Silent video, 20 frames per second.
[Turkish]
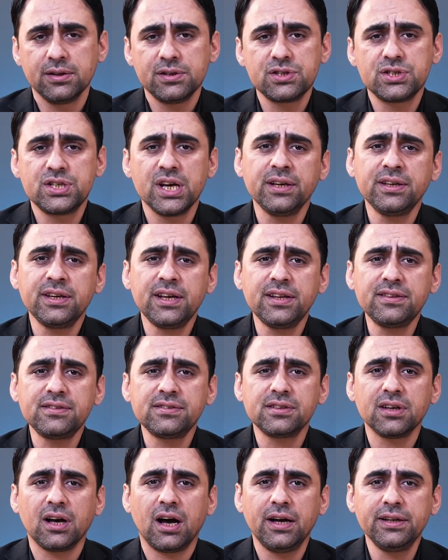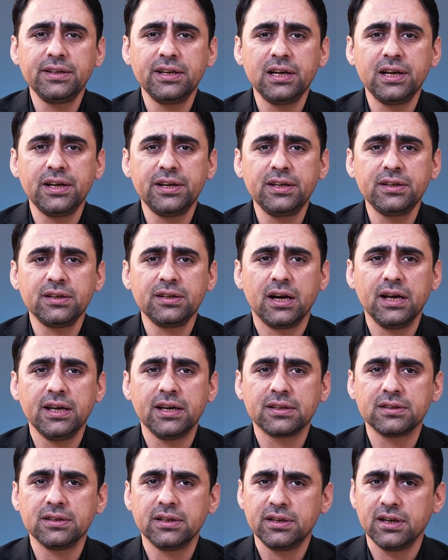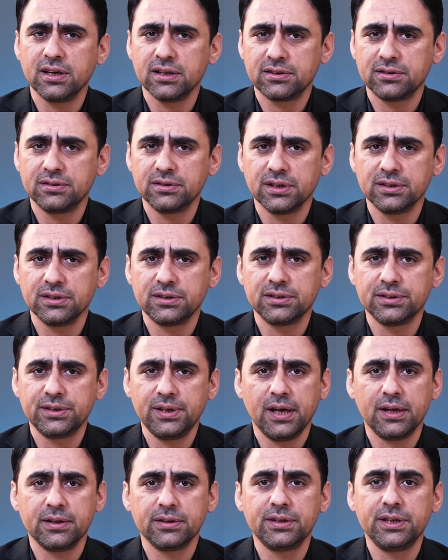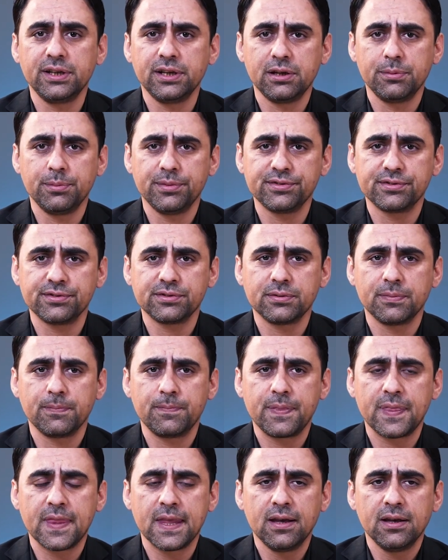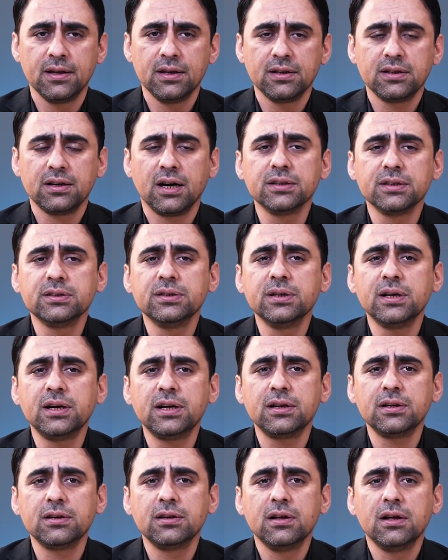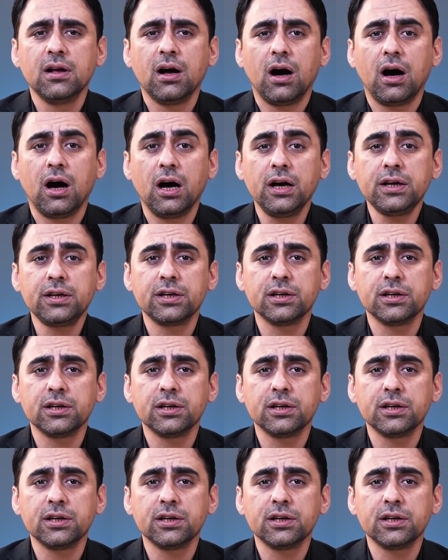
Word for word: Cennet annelerin ayakları altındadır diyen dinimiz, kadına hak